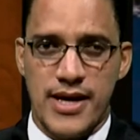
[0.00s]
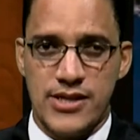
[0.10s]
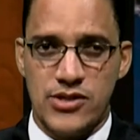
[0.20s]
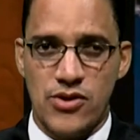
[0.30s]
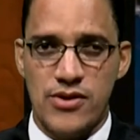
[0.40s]

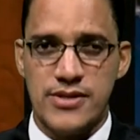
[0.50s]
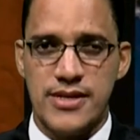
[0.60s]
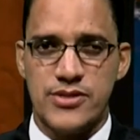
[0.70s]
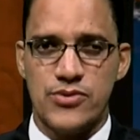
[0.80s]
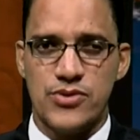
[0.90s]

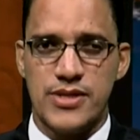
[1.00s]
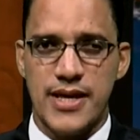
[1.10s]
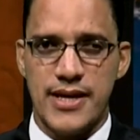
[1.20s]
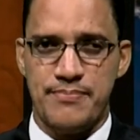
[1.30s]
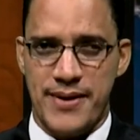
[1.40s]
entonces
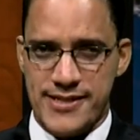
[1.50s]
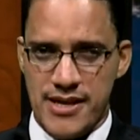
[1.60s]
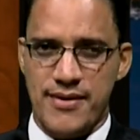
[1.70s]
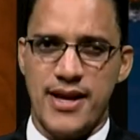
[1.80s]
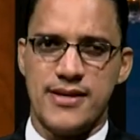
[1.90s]
usted
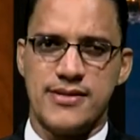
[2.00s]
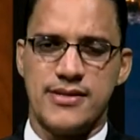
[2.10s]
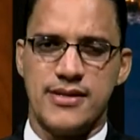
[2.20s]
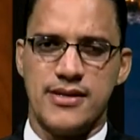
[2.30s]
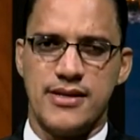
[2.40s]
pasa
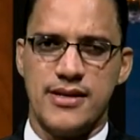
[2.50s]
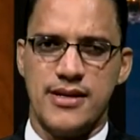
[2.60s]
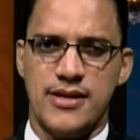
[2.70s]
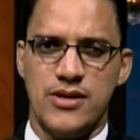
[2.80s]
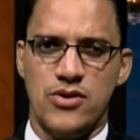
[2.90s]
balance,
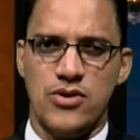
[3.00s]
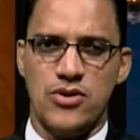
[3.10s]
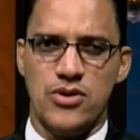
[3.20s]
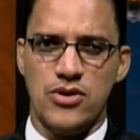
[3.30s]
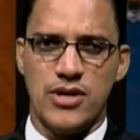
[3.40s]

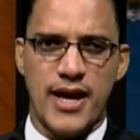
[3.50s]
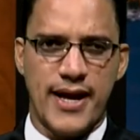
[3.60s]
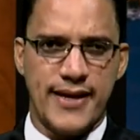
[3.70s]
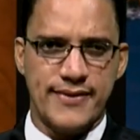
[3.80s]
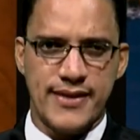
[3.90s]
la
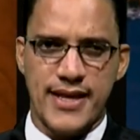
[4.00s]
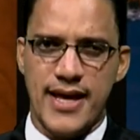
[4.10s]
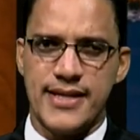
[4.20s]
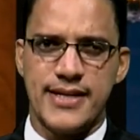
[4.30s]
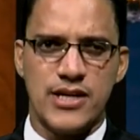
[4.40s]

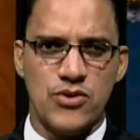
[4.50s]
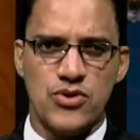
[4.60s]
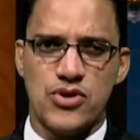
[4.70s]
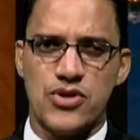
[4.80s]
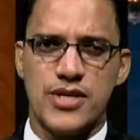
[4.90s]
cantidad de
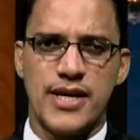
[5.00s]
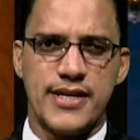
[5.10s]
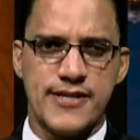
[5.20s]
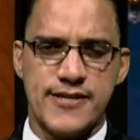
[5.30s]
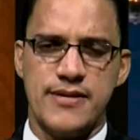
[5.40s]
recursos que
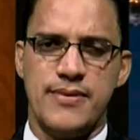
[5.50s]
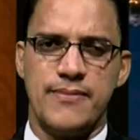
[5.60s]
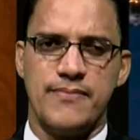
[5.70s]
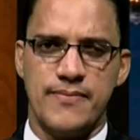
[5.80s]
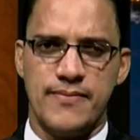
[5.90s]
reciben,